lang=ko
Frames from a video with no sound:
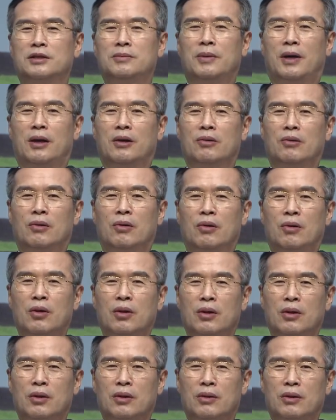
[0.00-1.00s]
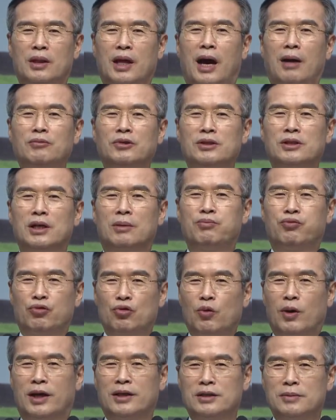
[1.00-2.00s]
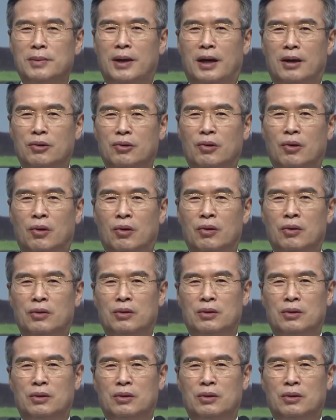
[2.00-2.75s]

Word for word: 말고 남 은사 부러워하지 말고